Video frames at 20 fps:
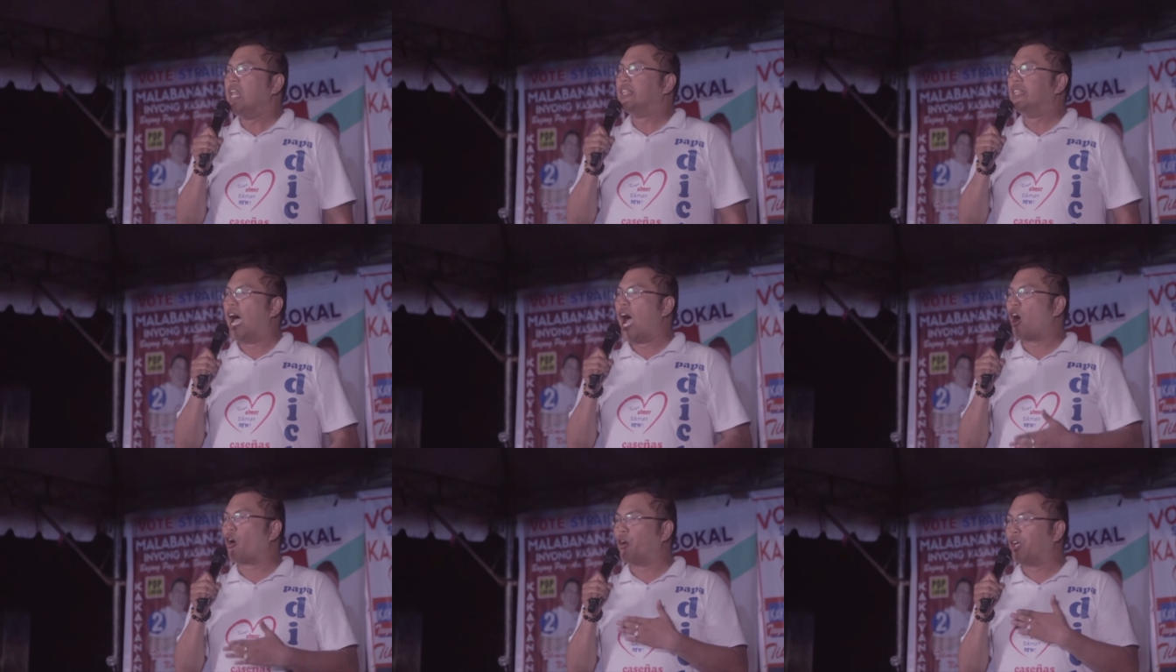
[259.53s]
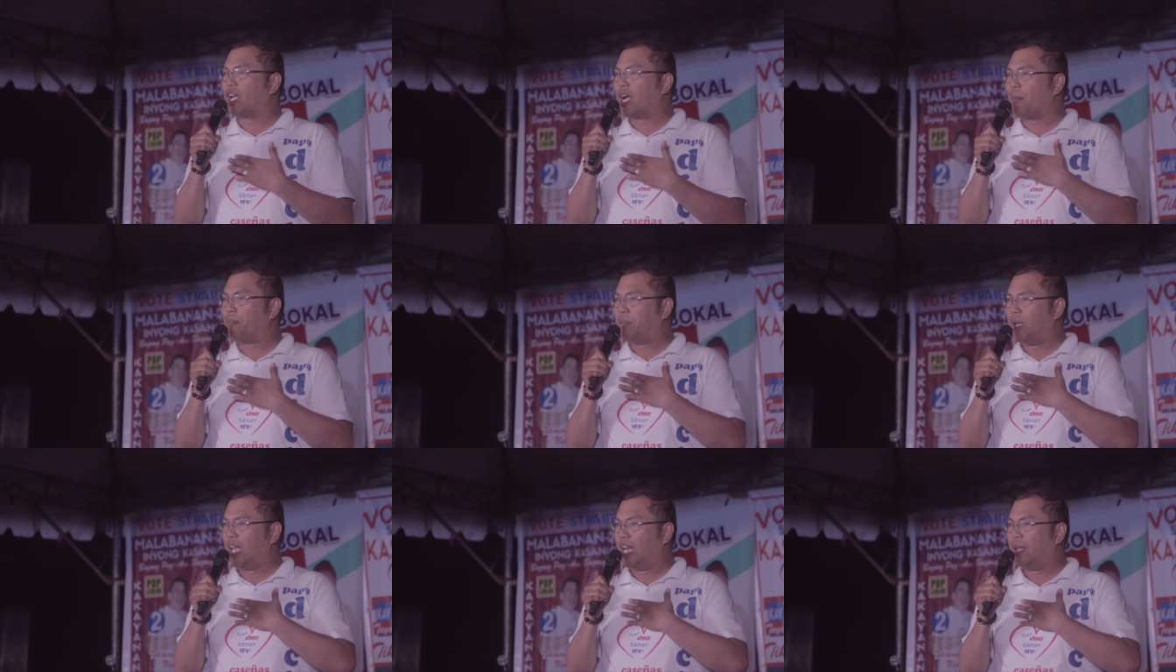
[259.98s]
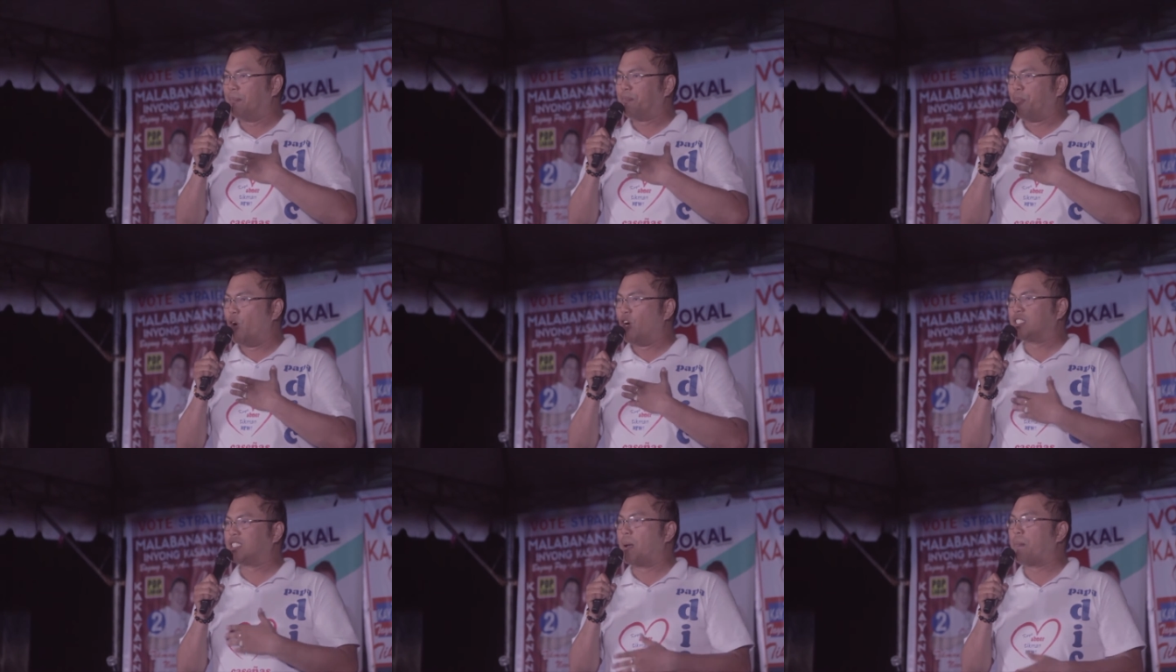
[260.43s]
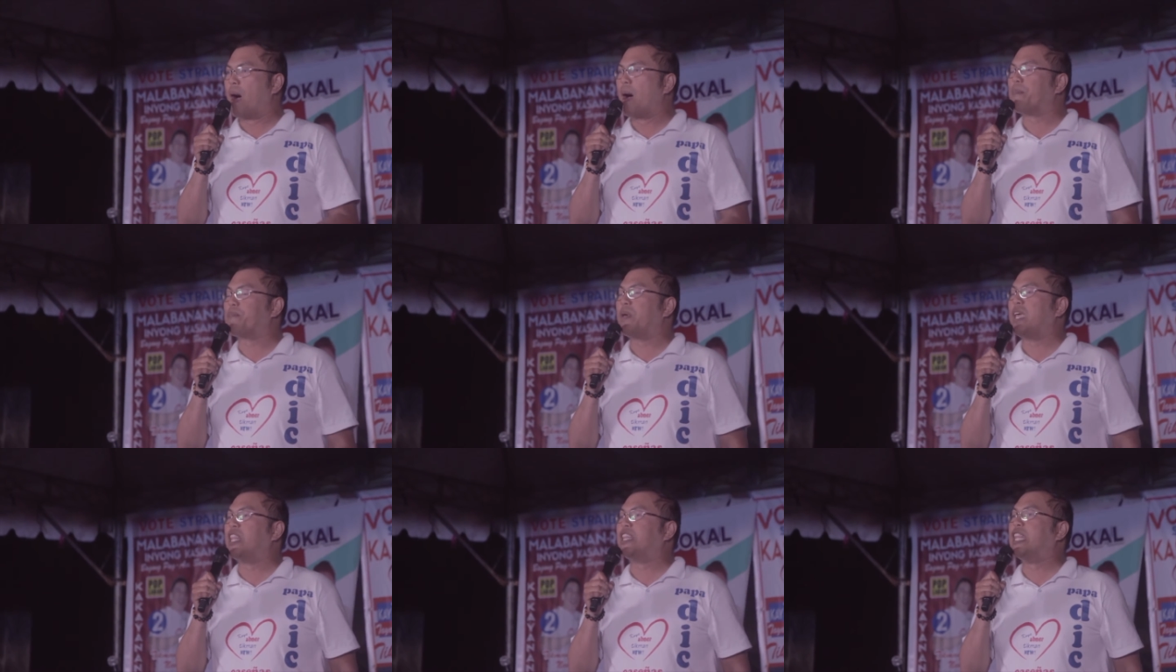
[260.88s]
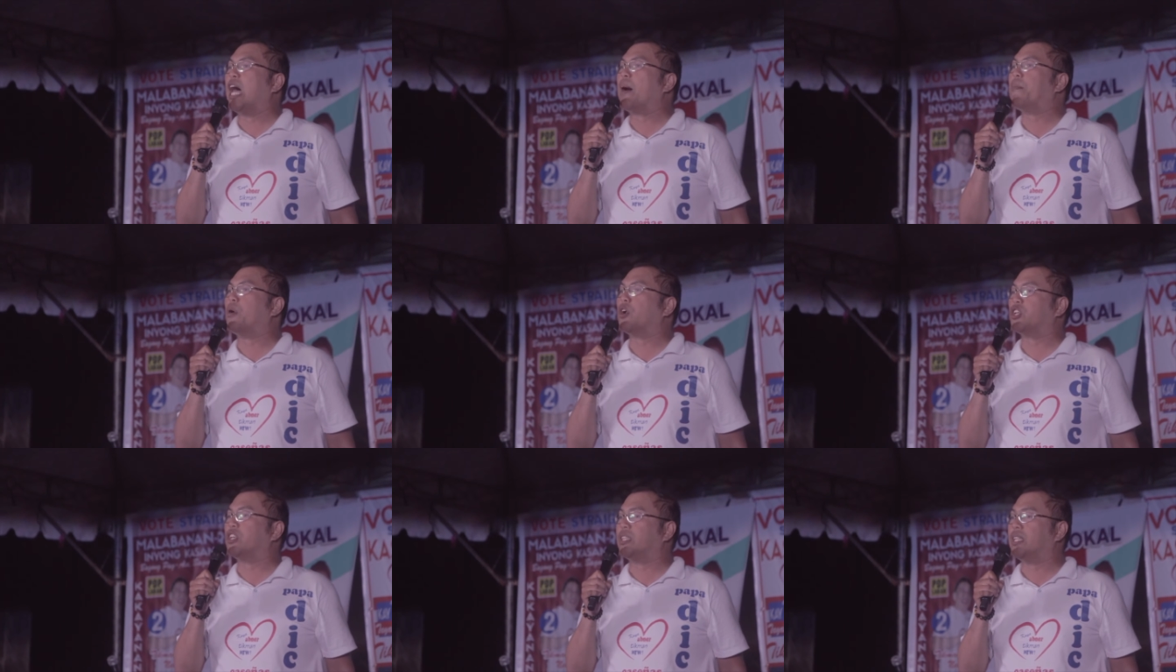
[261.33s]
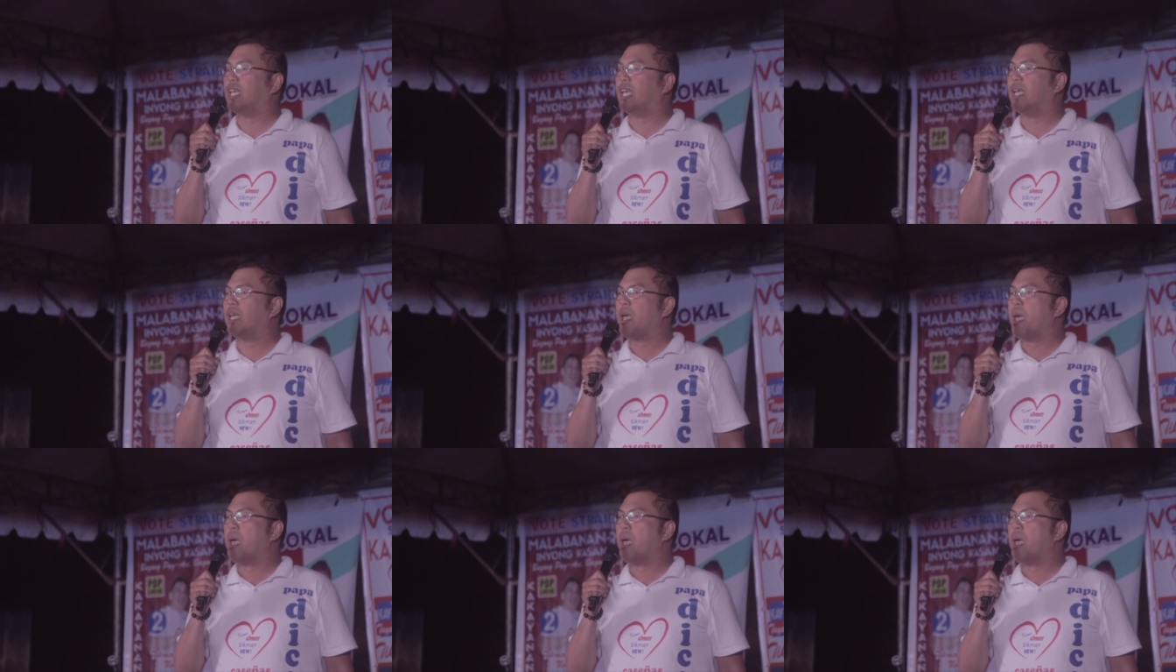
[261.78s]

na ako'y kapiling po sa mga PWD